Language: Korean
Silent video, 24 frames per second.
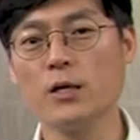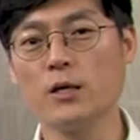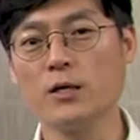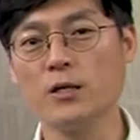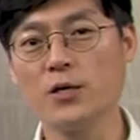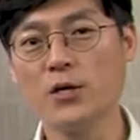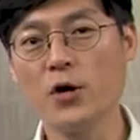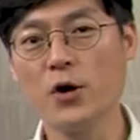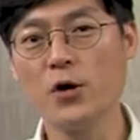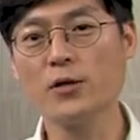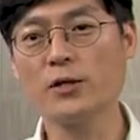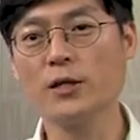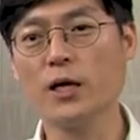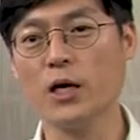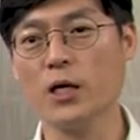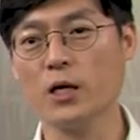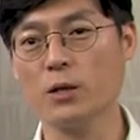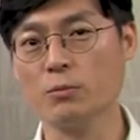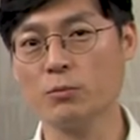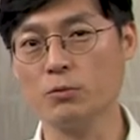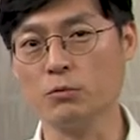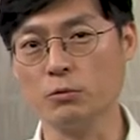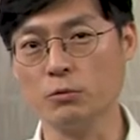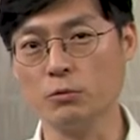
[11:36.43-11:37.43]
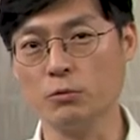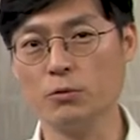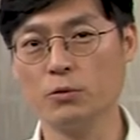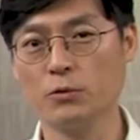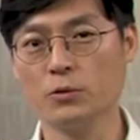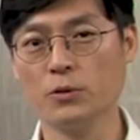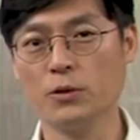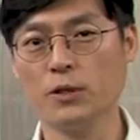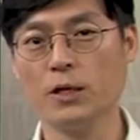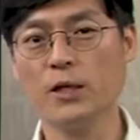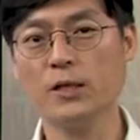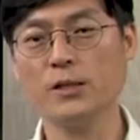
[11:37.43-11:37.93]
리얼타임으로
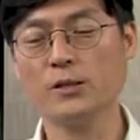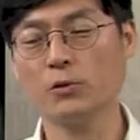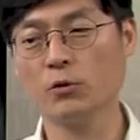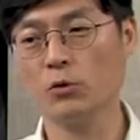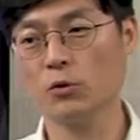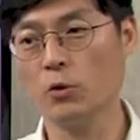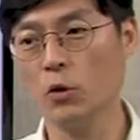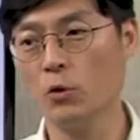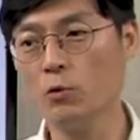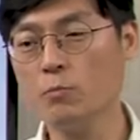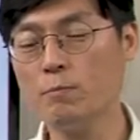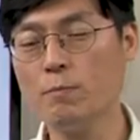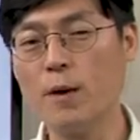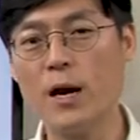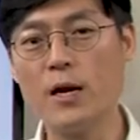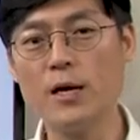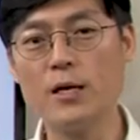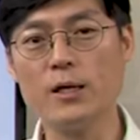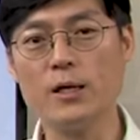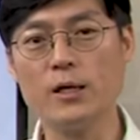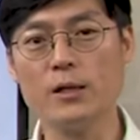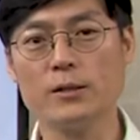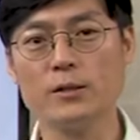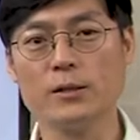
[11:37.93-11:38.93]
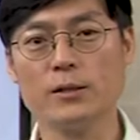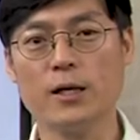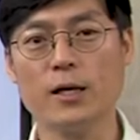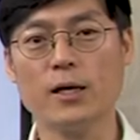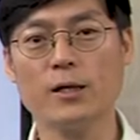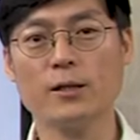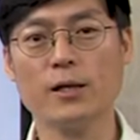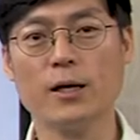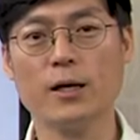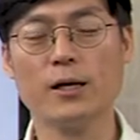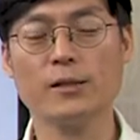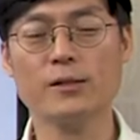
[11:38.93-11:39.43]
이게 너무 빨리
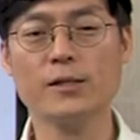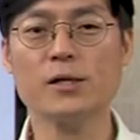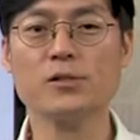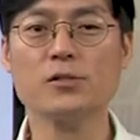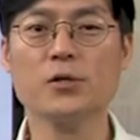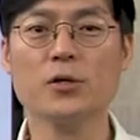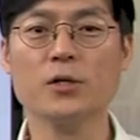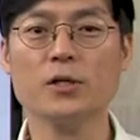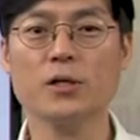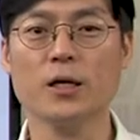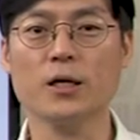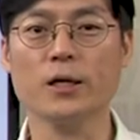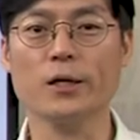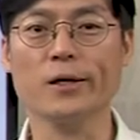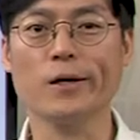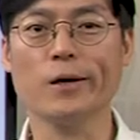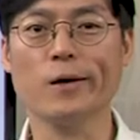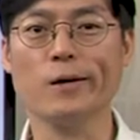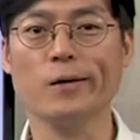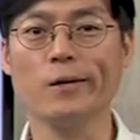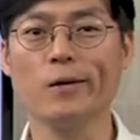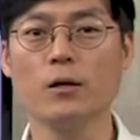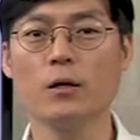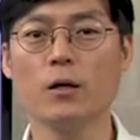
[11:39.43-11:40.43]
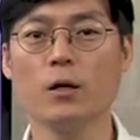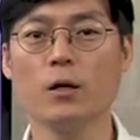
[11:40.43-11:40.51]
데이터가 생성이 되니까